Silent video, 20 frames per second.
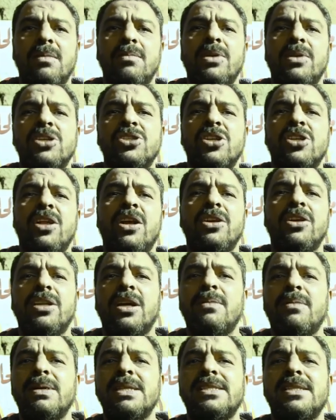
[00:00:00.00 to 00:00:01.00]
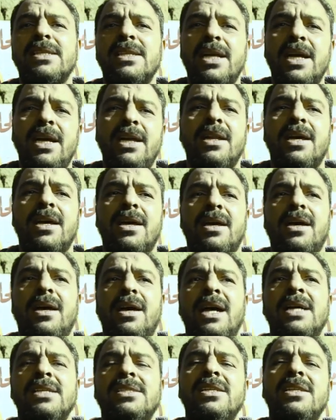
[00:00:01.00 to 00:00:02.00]
بنناشد حضرتك بس ان احنا
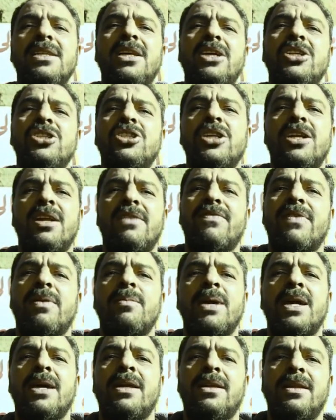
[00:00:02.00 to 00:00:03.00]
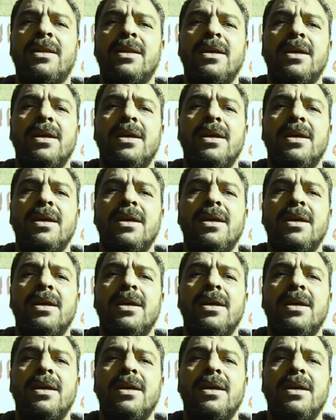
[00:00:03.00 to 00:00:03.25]
عايزين نعيش هنا في امان